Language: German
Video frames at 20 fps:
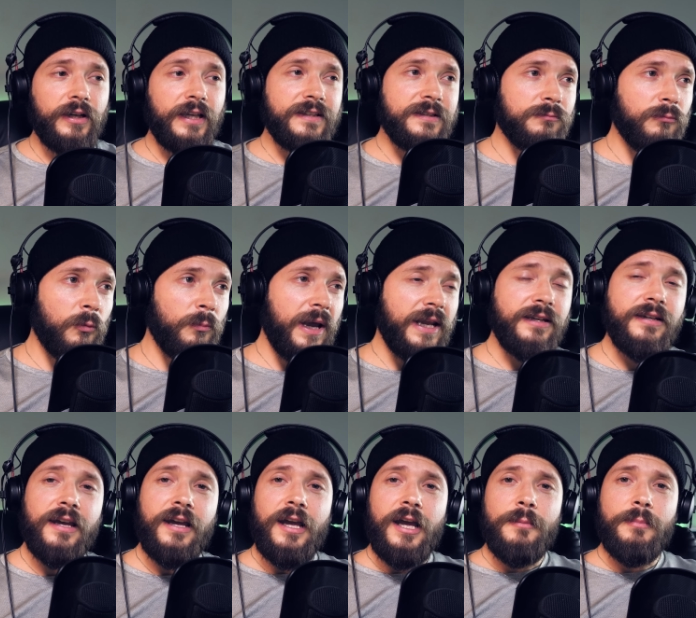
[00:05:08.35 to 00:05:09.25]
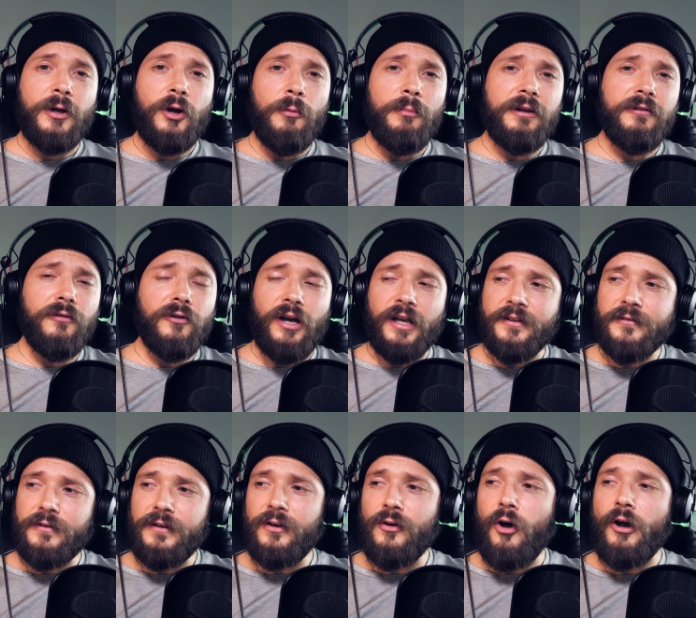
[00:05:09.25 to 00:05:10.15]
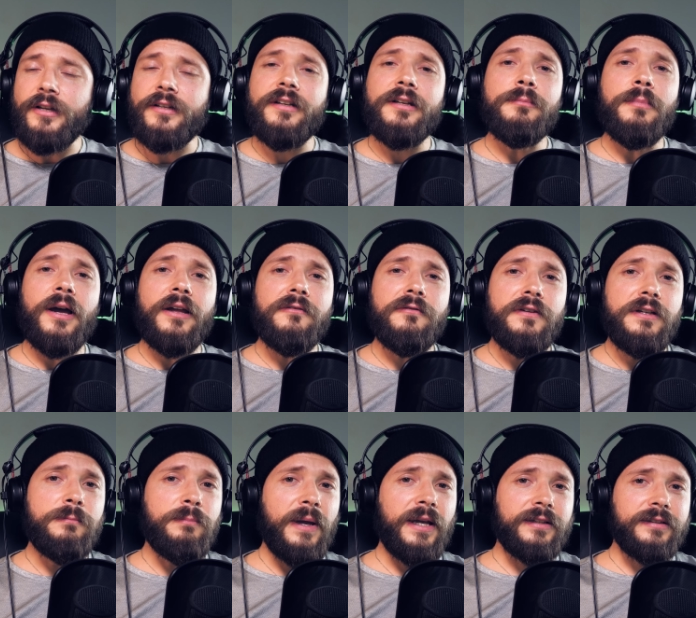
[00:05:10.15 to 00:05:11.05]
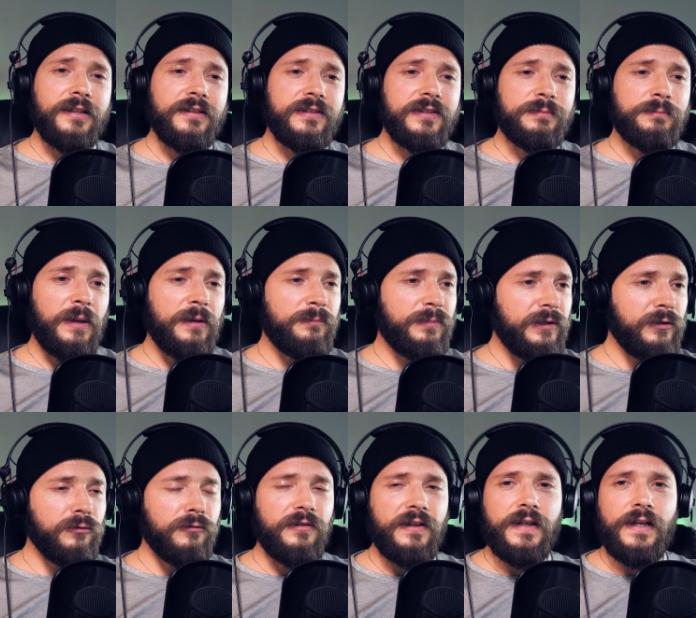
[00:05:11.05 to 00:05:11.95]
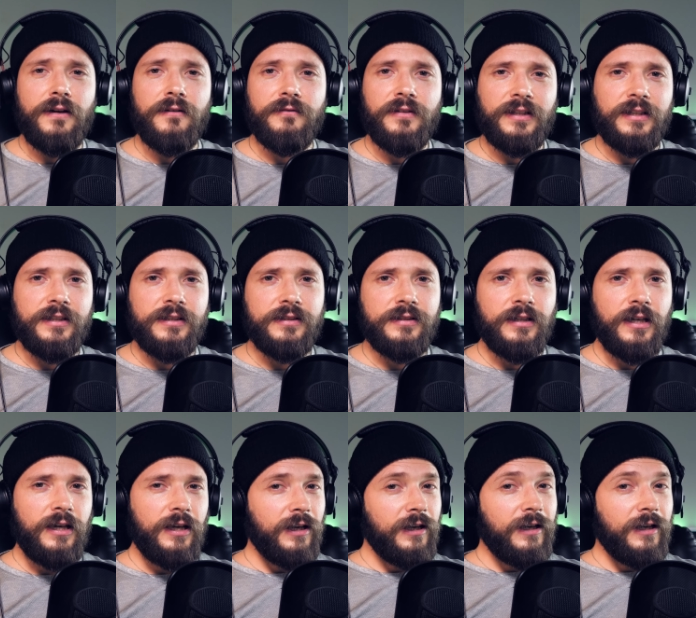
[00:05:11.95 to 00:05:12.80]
Jetzt im Moment bekomme ich von ganz vielen Leuten immer ein Feedback, dass bei BioVea wirklich